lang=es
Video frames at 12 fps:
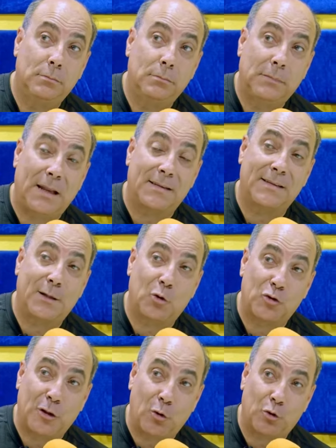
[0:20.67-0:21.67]
la
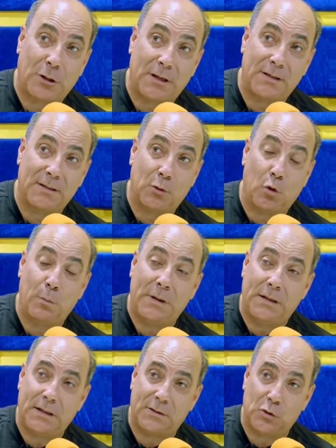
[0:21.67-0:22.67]

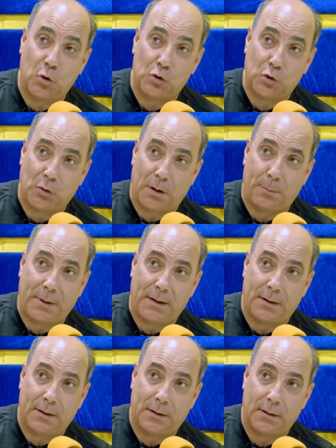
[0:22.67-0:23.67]
0013-2018 de la
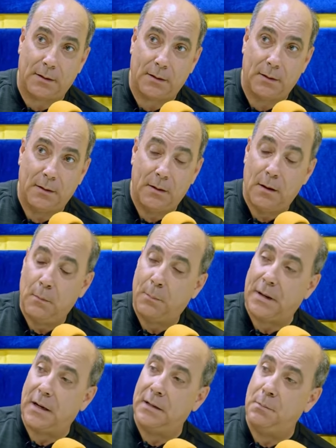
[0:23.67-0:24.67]
PGR,
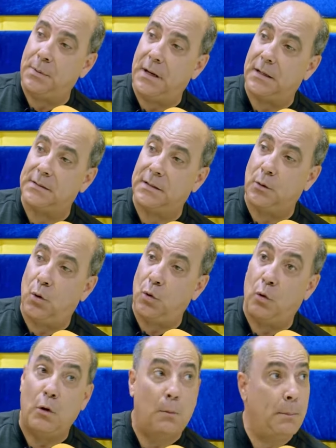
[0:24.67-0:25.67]
para limpiar ese lodo.
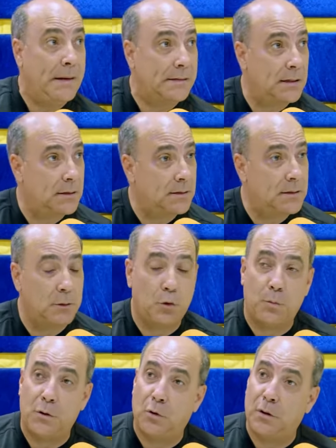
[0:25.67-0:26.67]
1.700
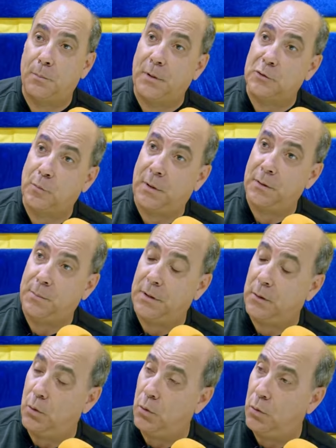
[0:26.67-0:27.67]
millones de pesos para limpiar
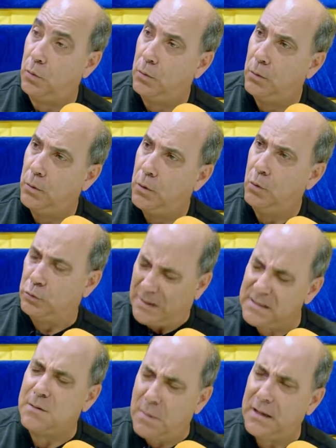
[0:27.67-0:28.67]
el lodo. ¿Usted
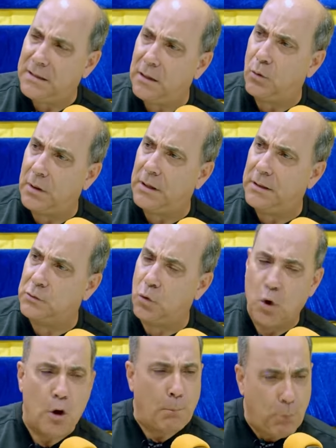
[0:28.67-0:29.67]
se imagina lo que es eso?
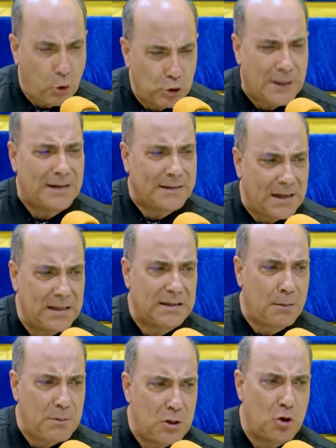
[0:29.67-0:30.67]
Votar
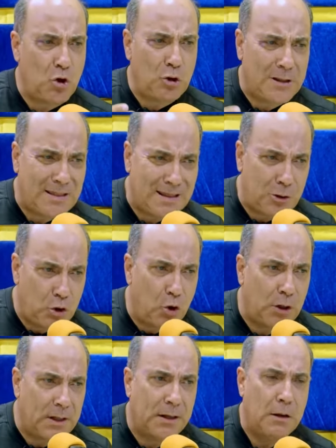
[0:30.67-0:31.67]
30 millones de
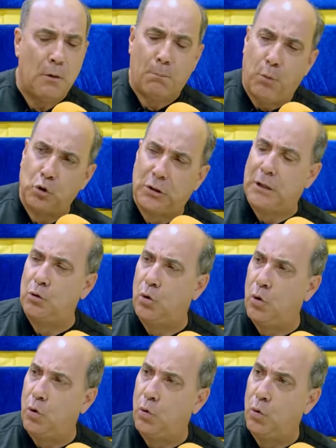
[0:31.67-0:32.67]
dólares votando
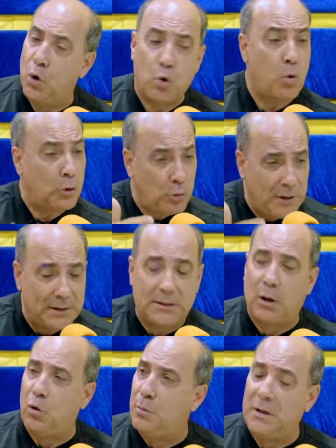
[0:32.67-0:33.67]
lodo, cuando el
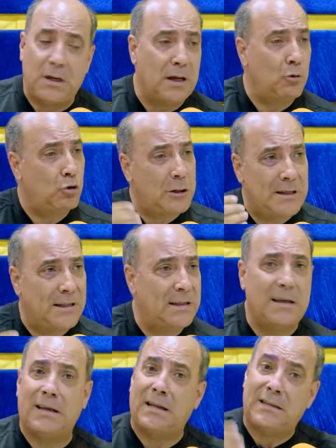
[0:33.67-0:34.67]
Estado Dominicano tiene
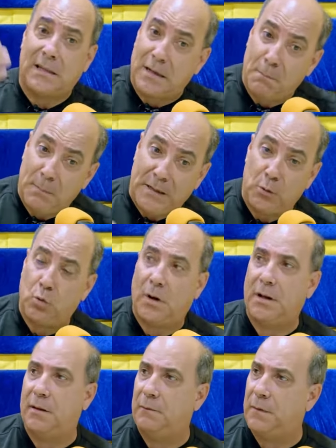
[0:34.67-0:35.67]
tierra en 3.000
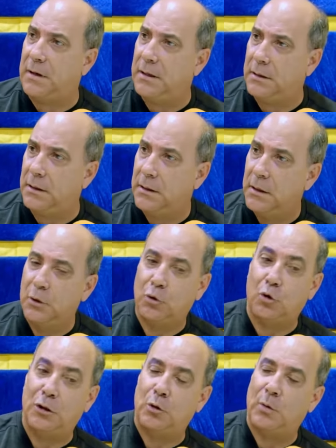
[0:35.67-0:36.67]
lugares diferentes
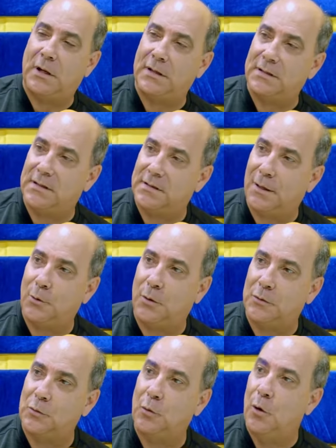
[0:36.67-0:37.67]
donde no era necesario
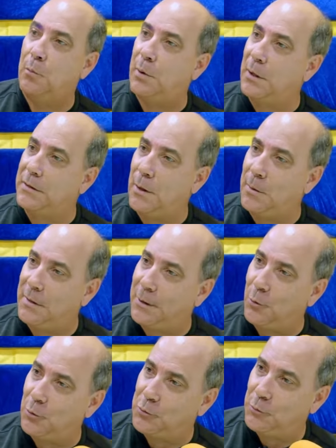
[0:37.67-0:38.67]
eso. Por ahí estaba el
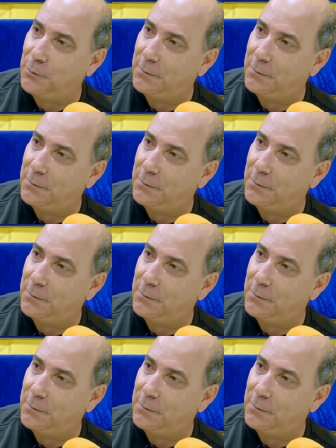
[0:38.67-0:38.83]
negocio,